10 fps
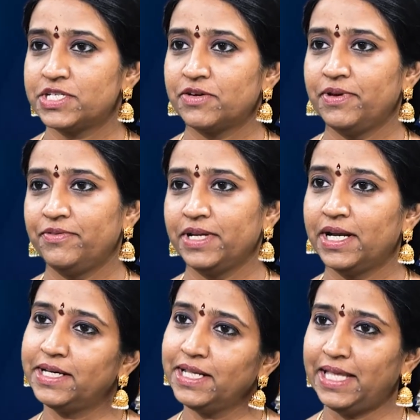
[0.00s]
విషయం ఏమిటి
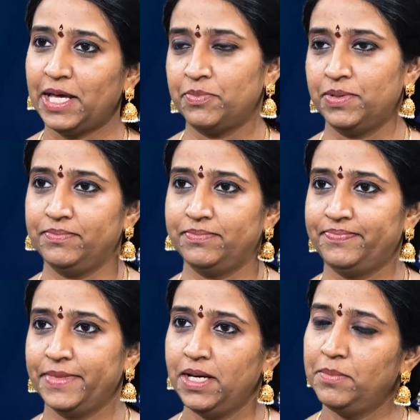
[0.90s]
అంటే ధర్మం
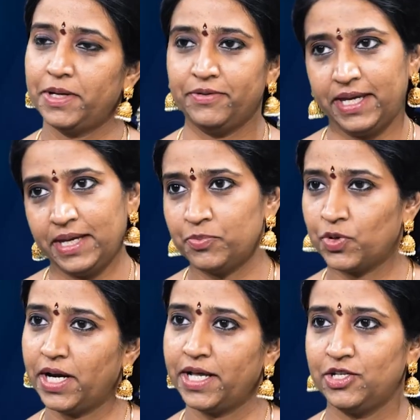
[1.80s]
మనం ఏ
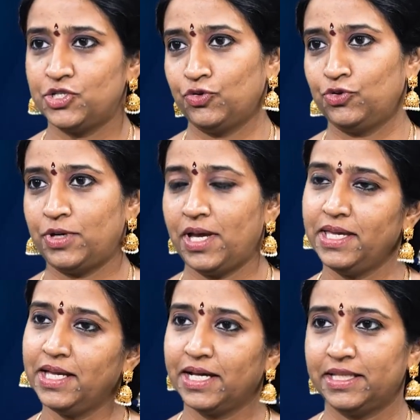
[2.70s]
పురాణాలు చదువుతున్నా
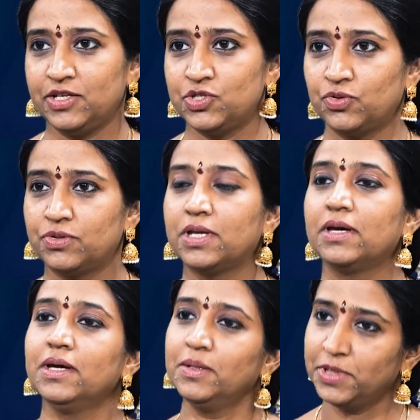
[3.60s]
ఏ కథలు చదువుతున్నా
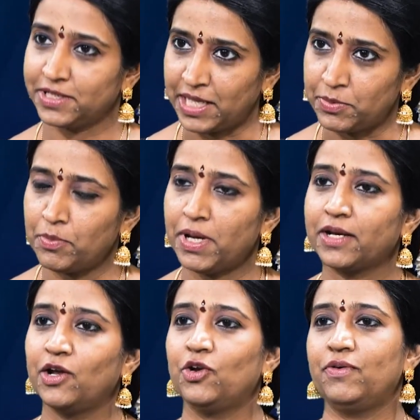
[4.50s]
మీరు ధర్మ
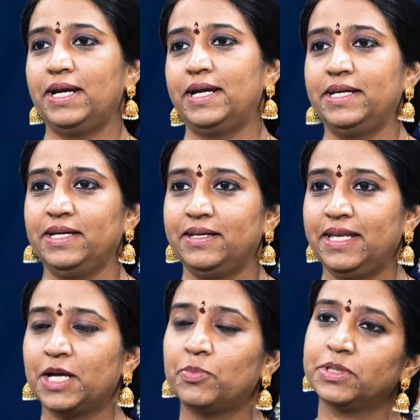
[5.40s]
మార్గంలో వెళ్ళండి
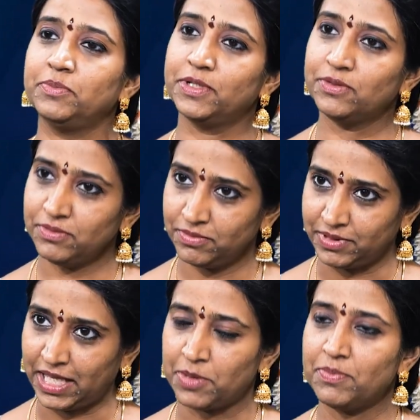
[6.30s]
లేకపోతే మీరు
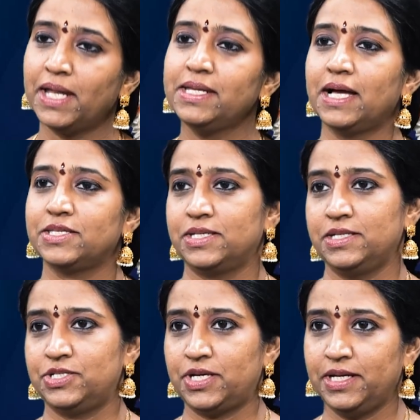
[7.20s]
ధర్మాన్ని
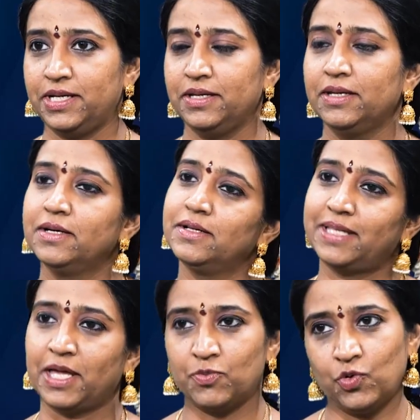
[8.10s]
ఆచరించండి
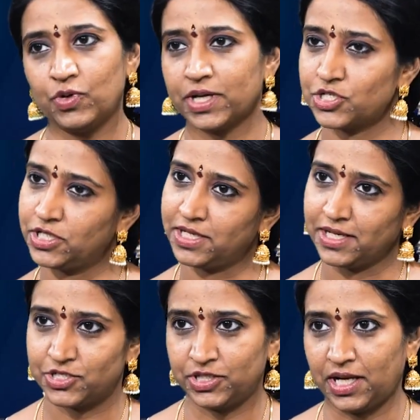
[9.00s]
ధర్మో రక్షతి
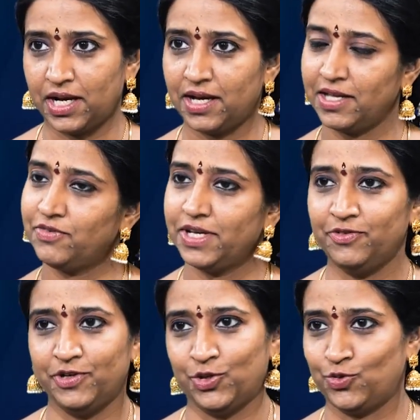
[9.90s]
రక్షిత ఇవన్నీ
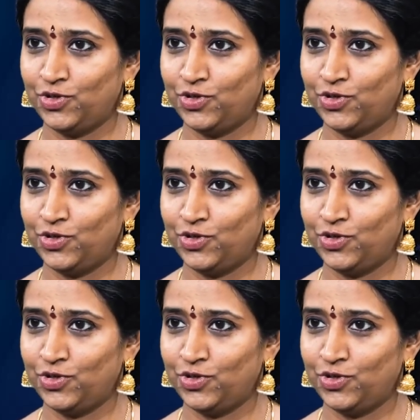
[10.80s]
వింటూ